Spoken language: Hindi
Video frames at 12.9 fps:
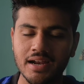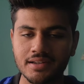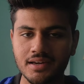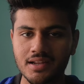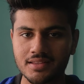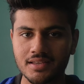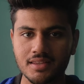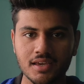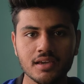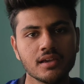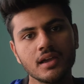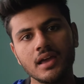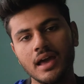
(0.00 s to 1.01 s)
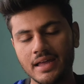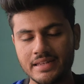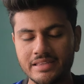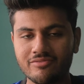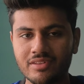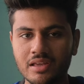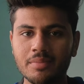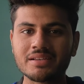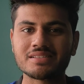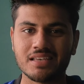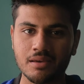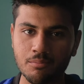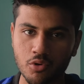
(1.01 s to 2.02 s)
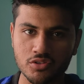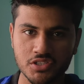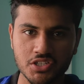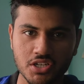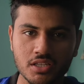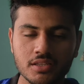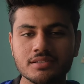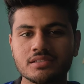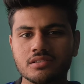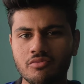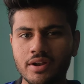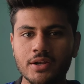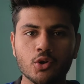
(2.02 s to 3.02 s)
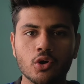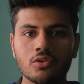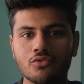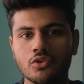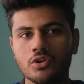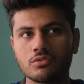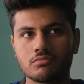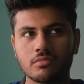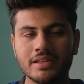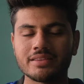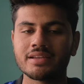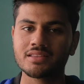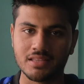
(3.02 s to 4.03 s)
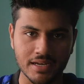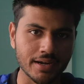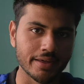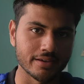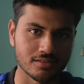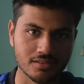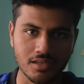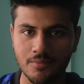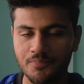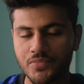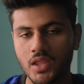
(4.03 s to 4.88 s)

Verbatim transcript: ऐड करते थे एंड इवनिंग में सेम प्रोसीजर दिस वेंट ऑन फॉर आई थिंक थ्री डेज